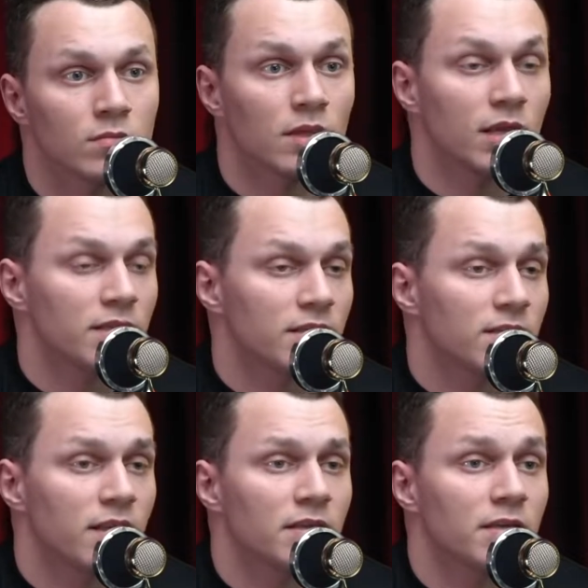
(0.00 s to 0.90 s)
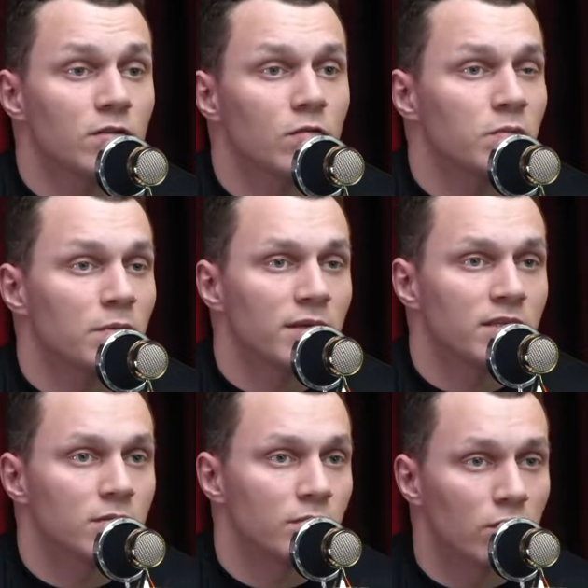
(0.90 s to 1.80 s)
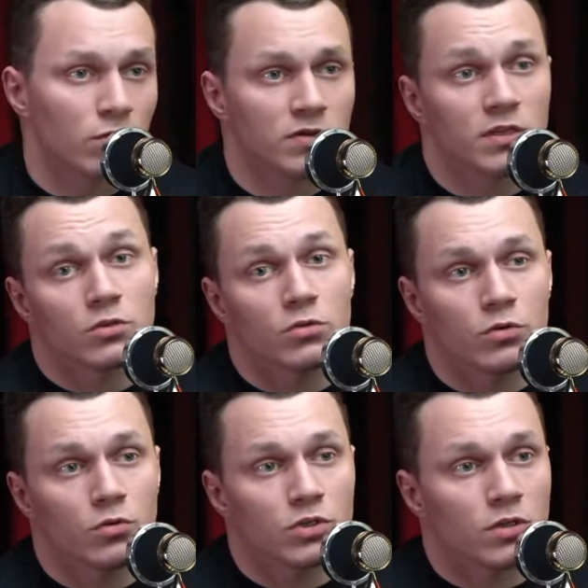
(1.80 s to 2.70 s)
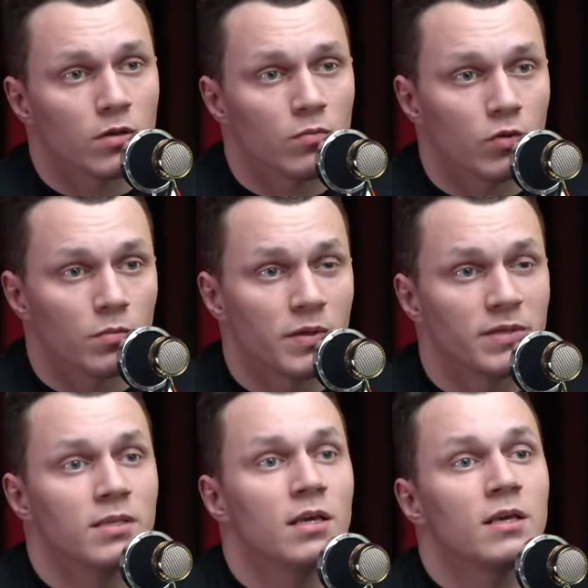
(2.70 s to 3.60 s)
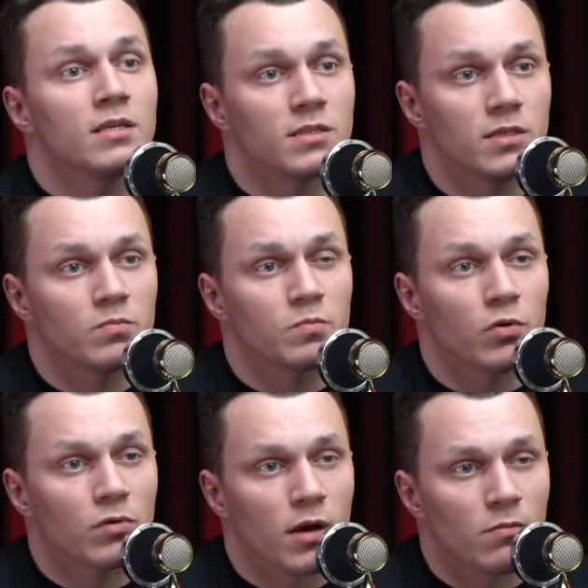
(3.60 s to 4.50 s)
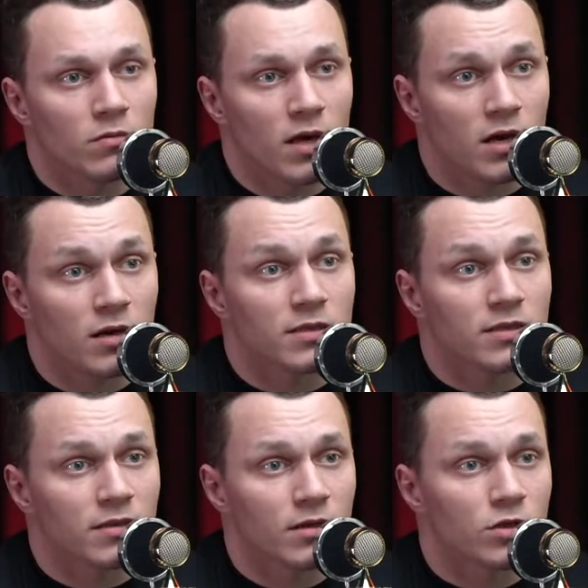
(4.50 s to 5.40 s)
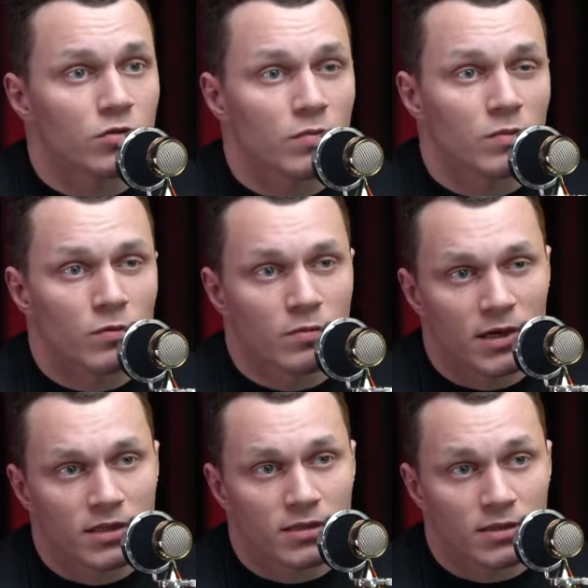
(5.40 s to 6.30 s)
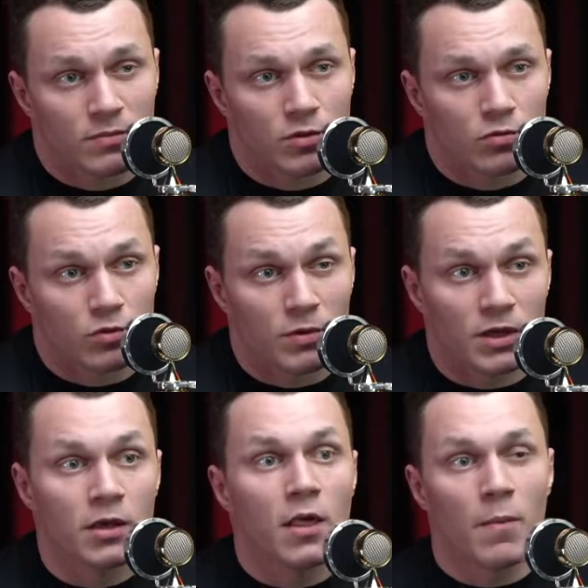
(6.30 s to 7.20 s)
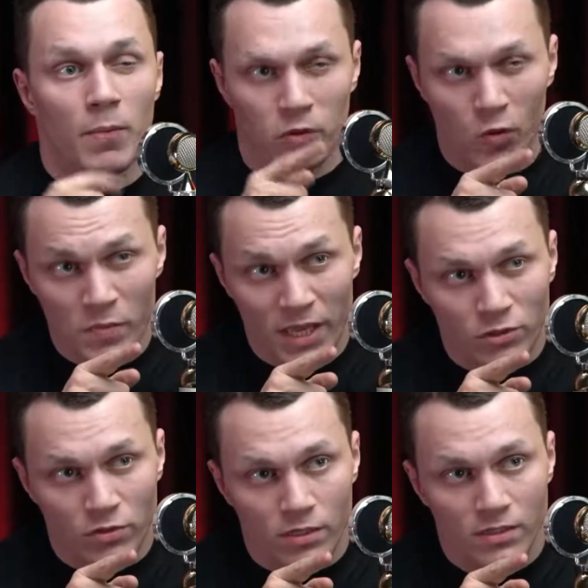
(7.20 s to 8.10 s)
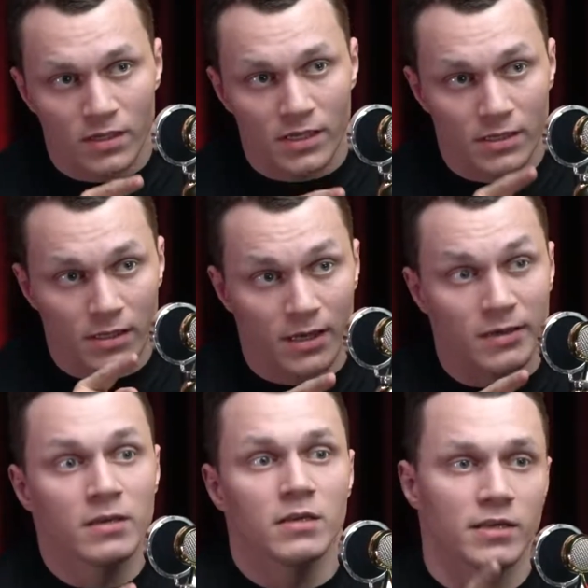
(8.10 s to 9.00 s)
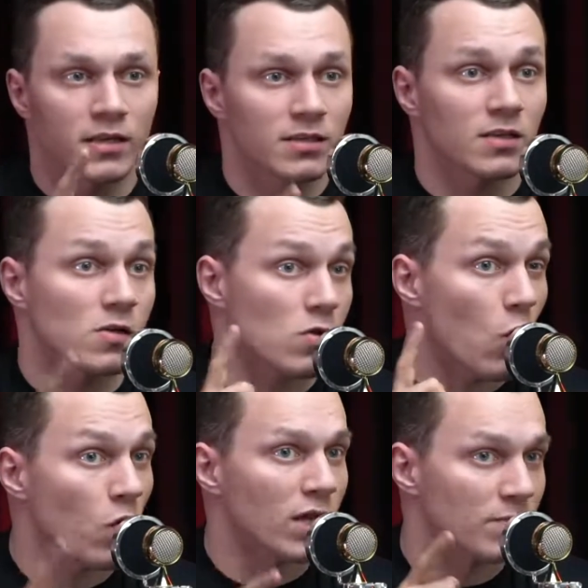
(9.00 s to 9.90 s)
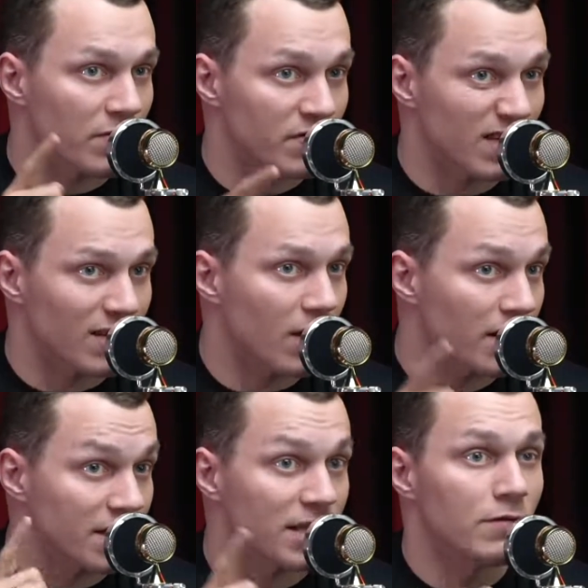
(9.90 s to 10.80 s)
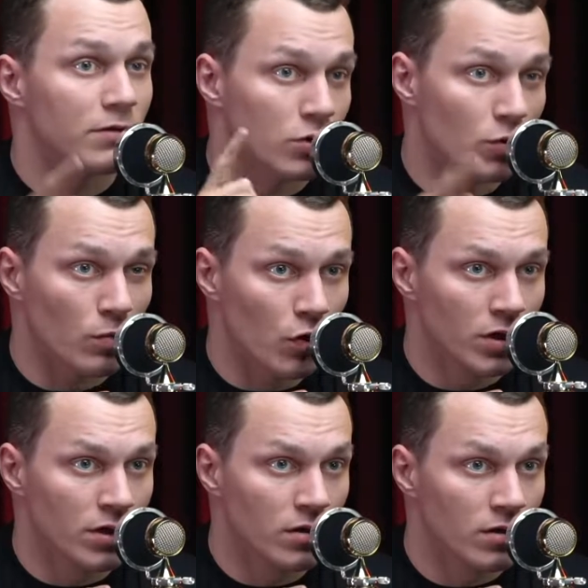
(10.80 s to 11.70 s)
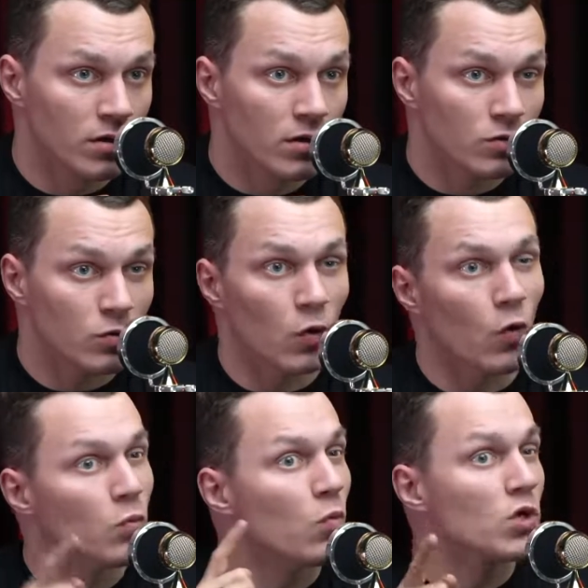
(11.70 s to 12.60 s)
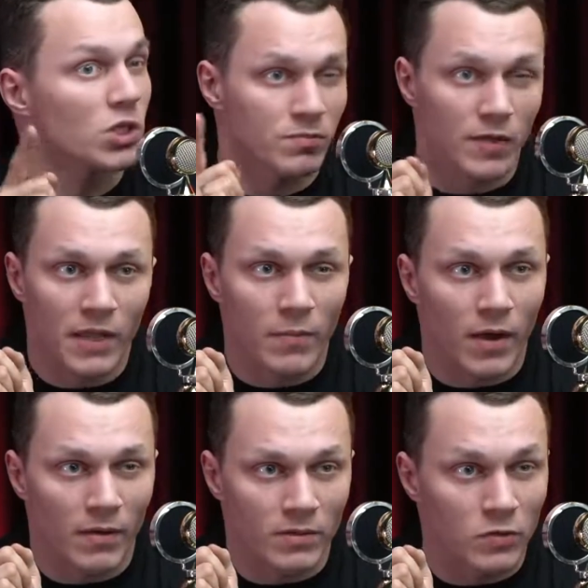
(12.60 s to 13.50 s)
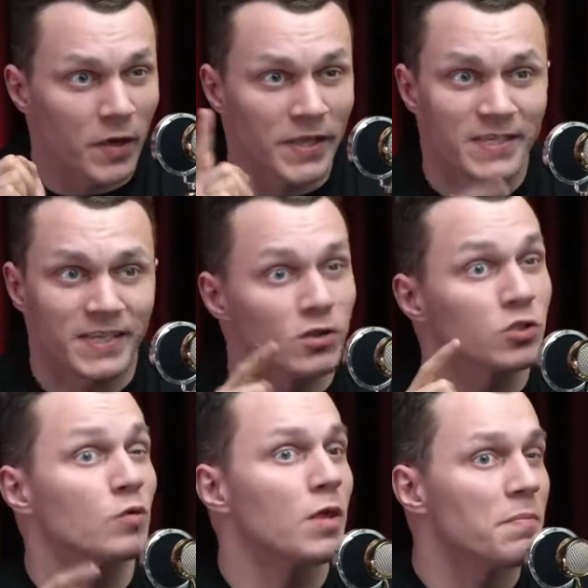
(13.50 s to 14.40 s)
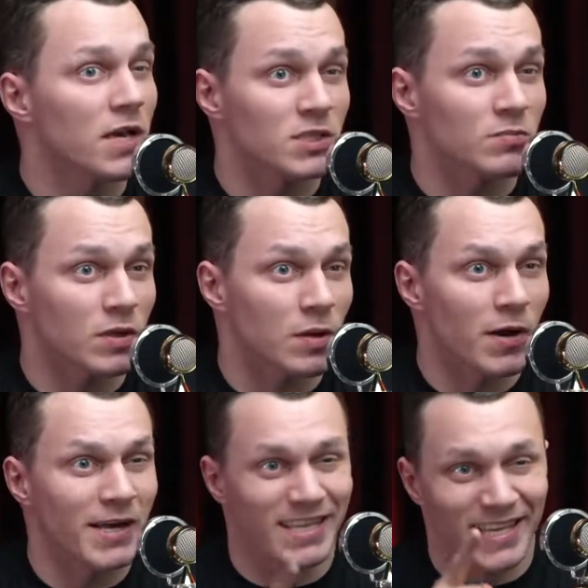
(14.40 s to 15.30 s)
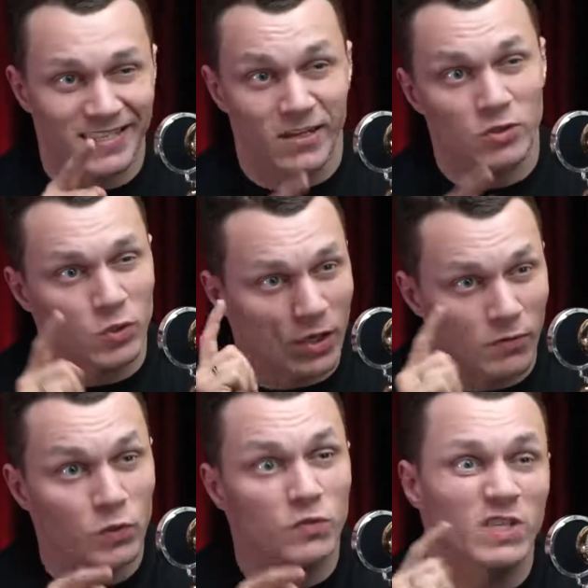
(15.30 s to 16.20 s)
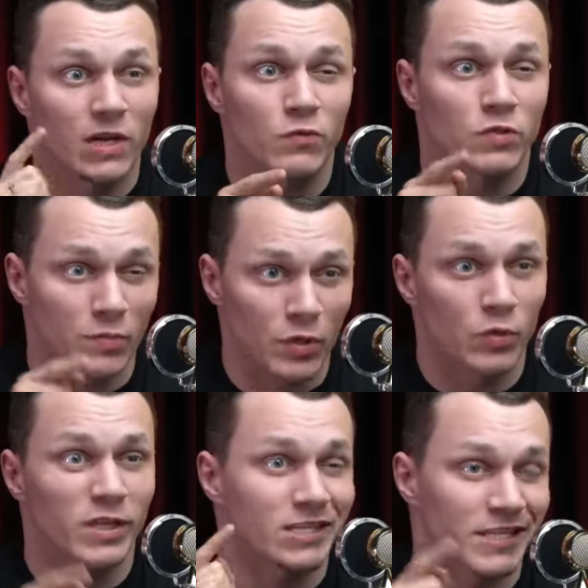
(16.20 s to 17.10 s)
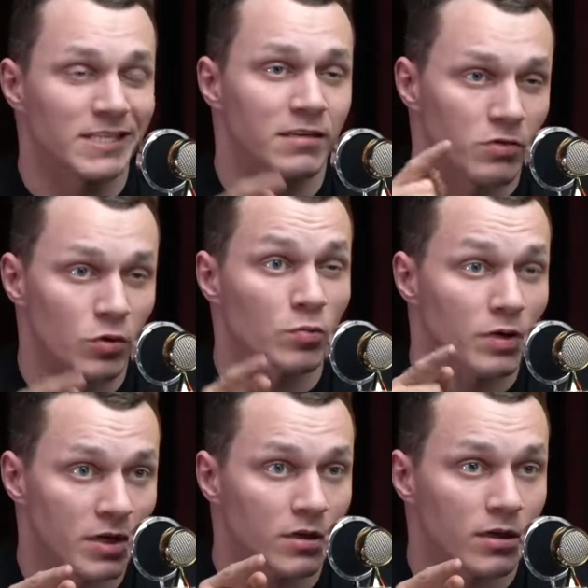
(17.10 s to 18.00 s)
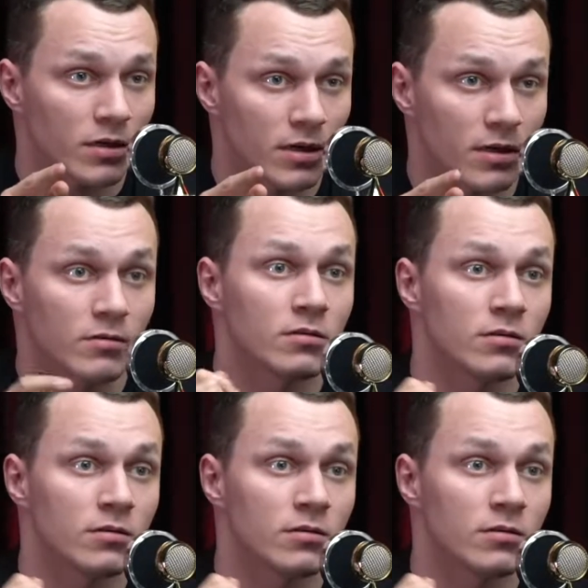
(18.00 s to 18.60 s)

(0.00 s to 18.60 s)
Нет, если да, не готов Твое платить миллион, значит, он не хочет этот бой. Мы с ним по рукам ударили, сказали, что мы будем драться за миллион рублей. Потом я что сказал? Я, я сказал, он как профессионал, если я выиграю бой, то он может мне добавить. Но я не сказал, что он обязан мне добавить, и я сказал, что я выйду все равно за миллион, даже если я выиграю Михаила Кокляева.